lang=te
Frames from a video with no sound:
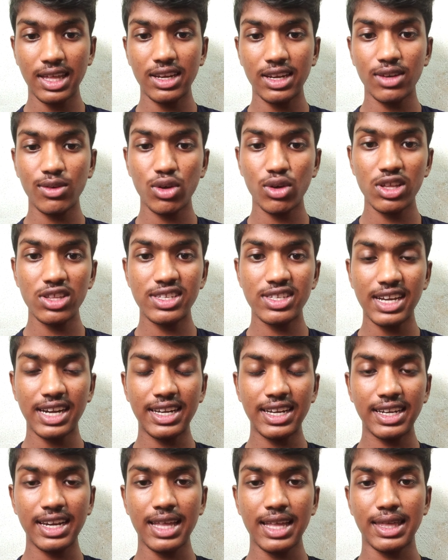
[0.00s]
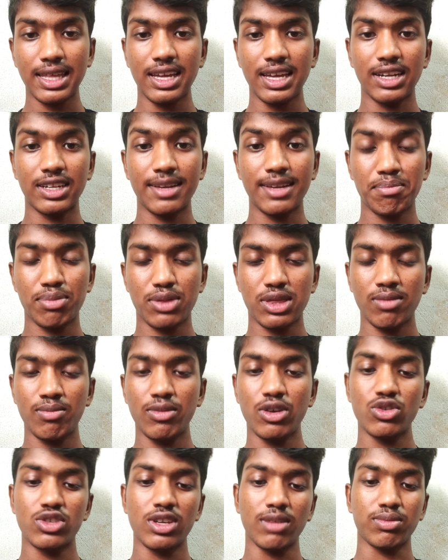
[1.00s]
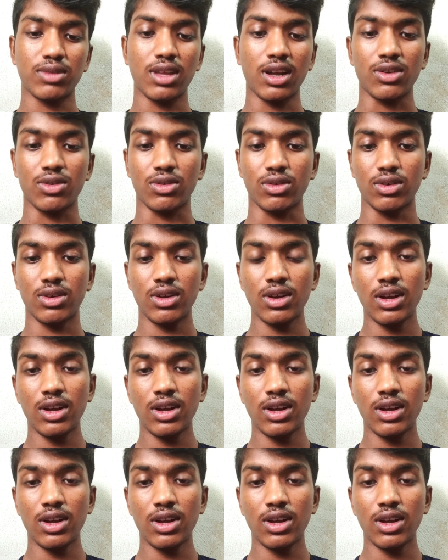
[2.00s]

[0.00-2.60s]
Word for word: రన్నింగ్ గురించి అడిగినా సరే టిప్స్ మీకు చెప్తాను